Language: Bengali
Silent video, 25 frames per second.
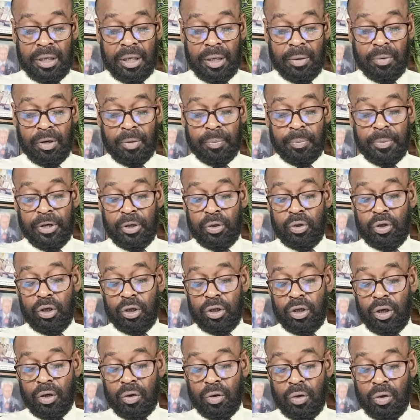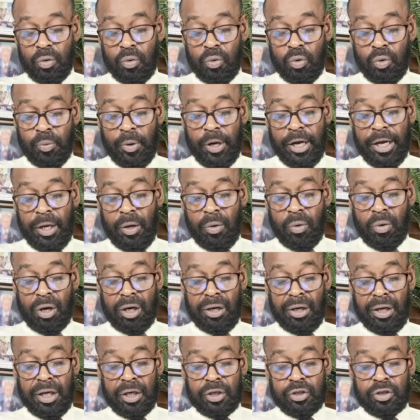এবং বিরুদ্ধ দখল উভয়ে
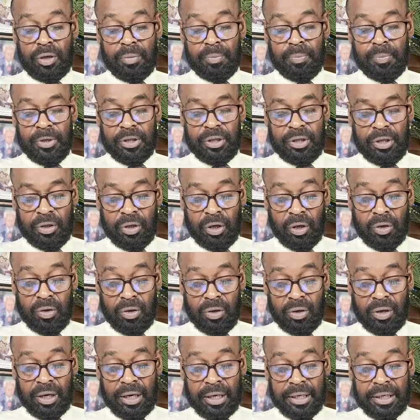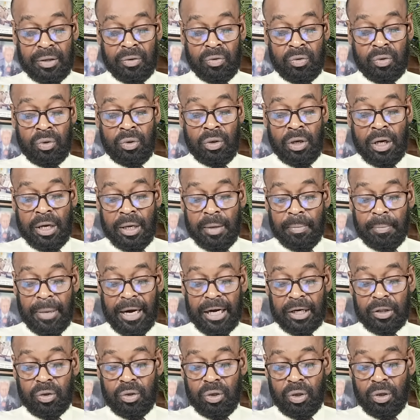অন্যের সম্পত্তি দখল করা কিন্তু
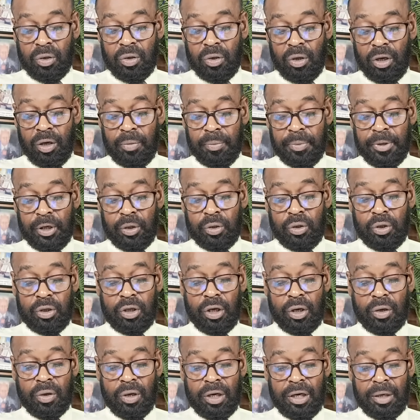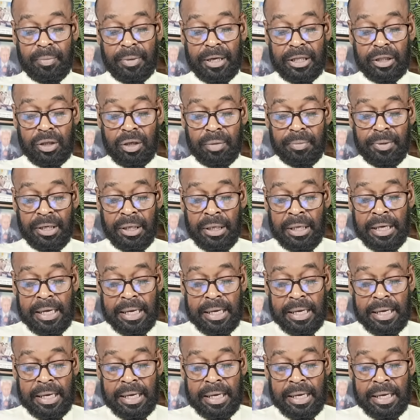পার্থক্য হলো বিরুদ্ধ দখলের মাধ্যমে